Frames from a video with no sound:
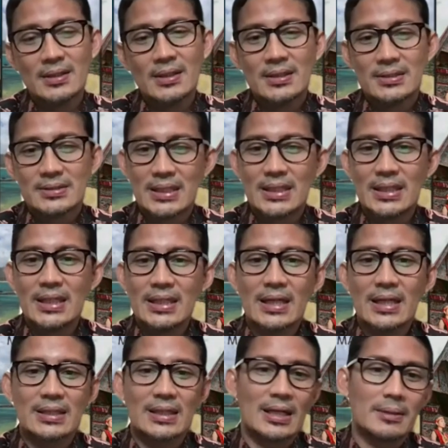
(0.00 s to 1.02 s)
Jadi ini
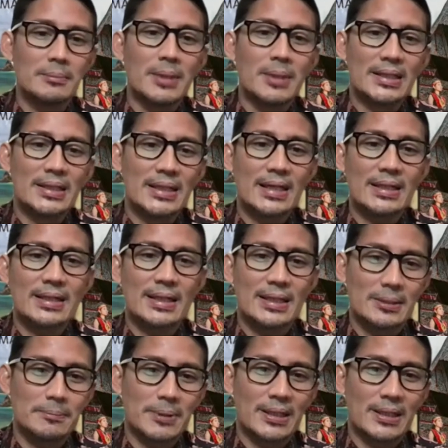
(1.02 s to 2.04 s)
adalah bagian
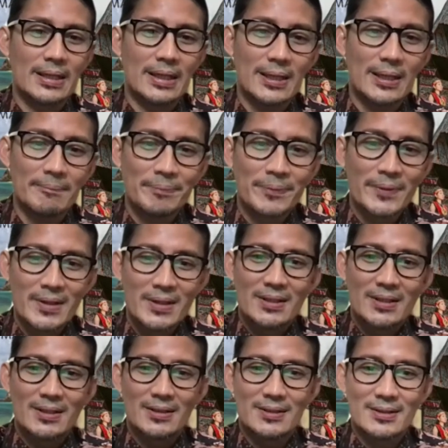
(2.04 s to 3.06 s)
daripada
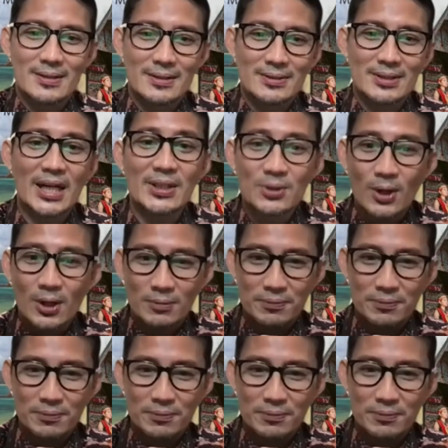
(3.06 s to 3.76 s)
uh, eh, trade off